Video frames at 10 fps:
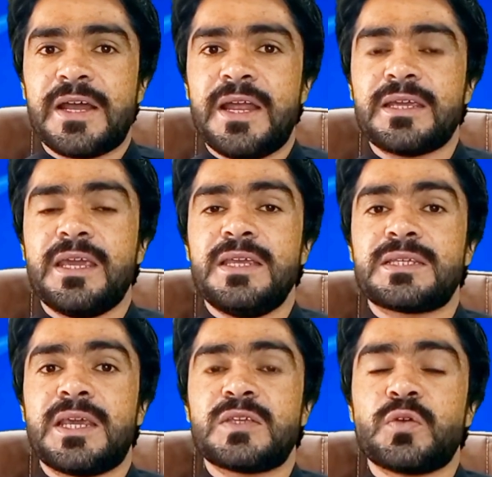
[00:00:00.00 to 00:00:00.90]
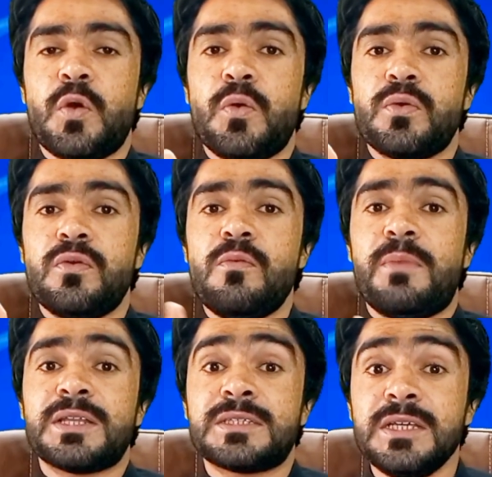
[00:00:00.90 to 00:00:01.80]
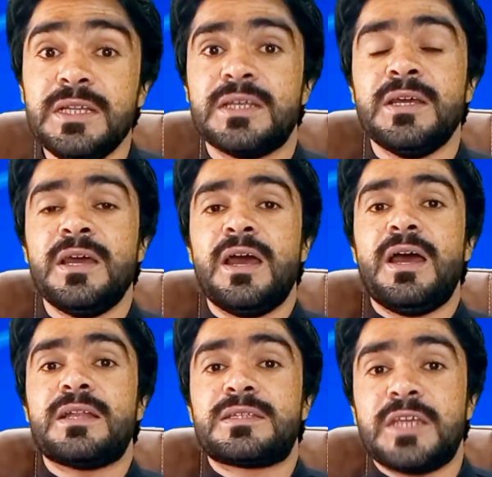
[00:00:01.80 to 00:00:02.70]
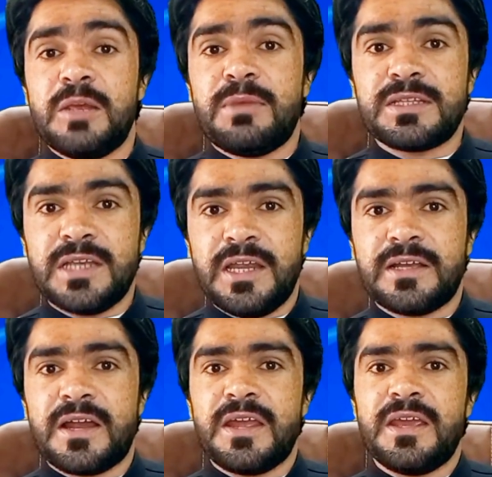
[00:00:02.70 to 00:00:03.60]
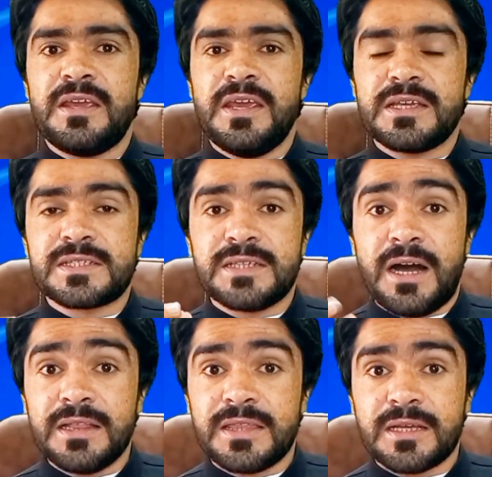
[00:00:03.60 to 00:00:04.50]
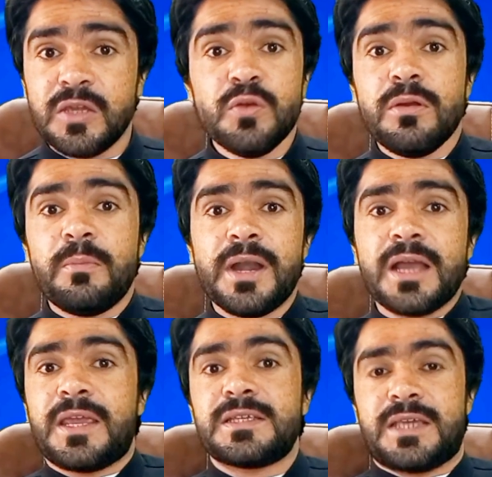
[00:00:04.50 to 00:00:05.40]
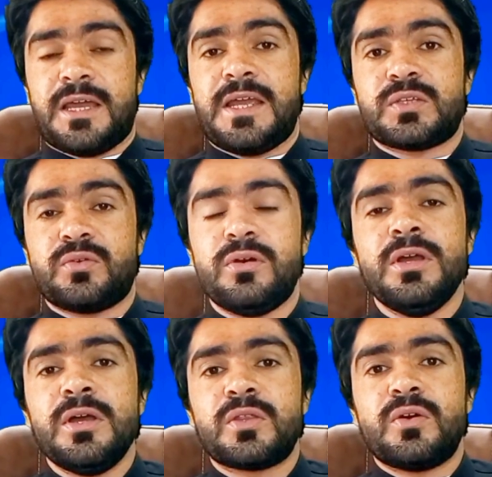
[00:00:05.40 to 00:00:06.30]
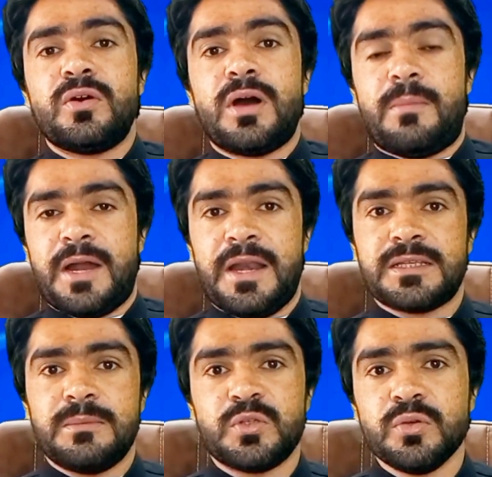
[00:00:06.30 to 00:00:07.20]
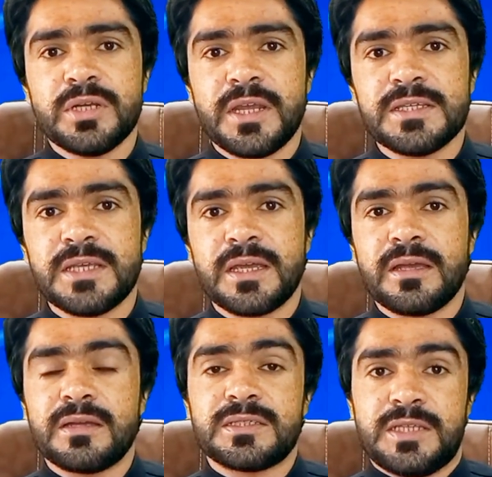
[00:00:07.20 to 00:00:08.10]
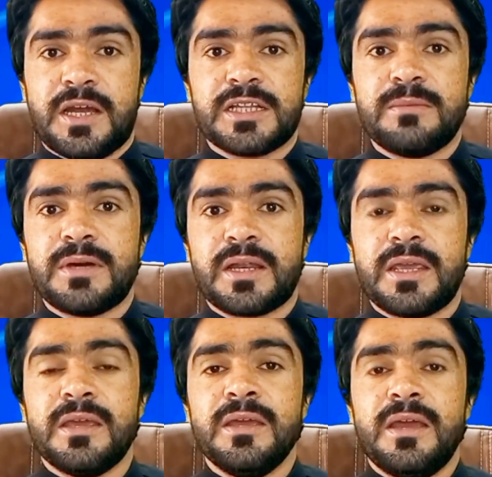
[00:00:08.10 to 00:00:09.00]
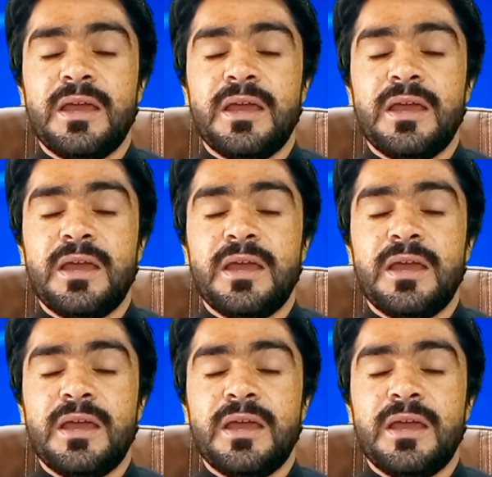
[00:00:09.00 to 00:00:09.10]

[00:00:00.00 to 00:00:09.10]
जाहिर है कि इस केस को वो मजीद छह मंथ डिले करे एक साल तक क्योंकि बड़ा केस कह रहा है इसको तो हमारे नजर में छोटा तो केस है स्टे खत्म करके